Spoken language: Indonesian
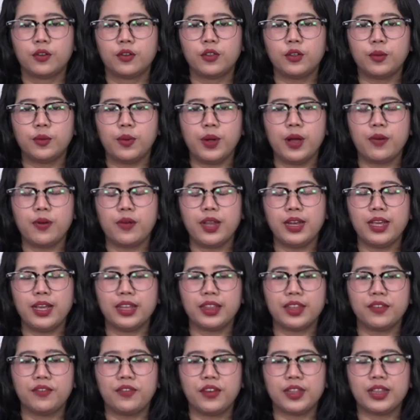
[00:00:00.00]
Untuk mengawali
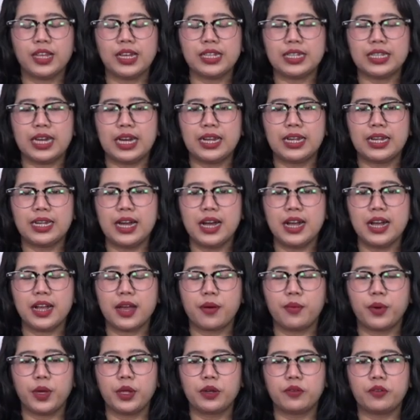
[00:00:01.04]
aktivitas Anda,
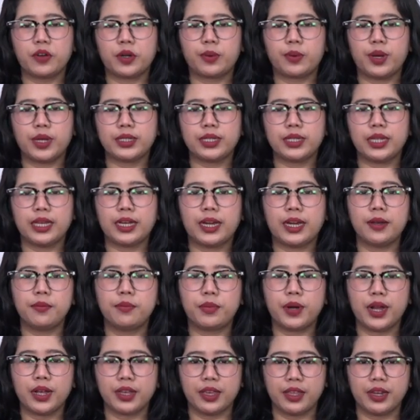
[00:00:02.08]
kami
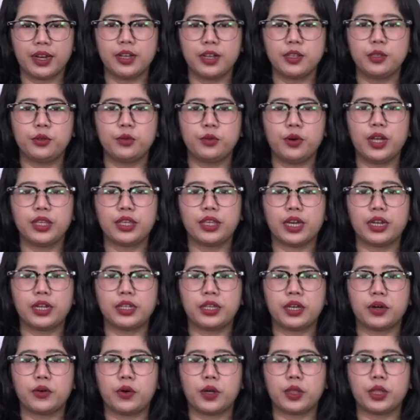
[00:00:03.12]
informasikan perakiraan cuaca
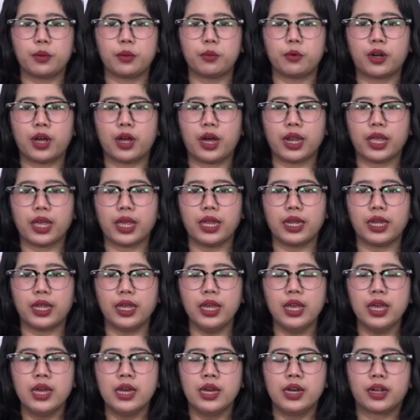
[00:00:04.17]
di Jawa Timur hari
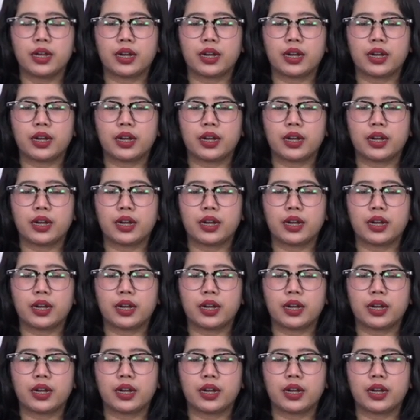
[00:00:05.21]
ini,